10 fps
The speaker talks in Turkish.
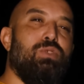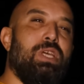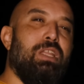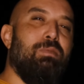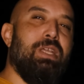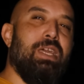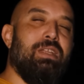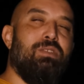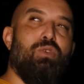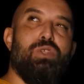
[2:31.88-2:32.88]
düzenleme
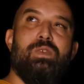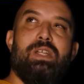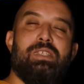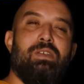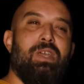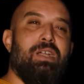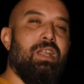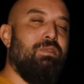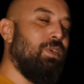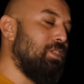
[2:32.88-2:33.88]
eğer noise varsa veya
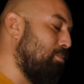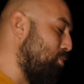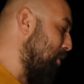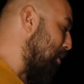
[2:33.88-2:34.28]
gram varsa bunu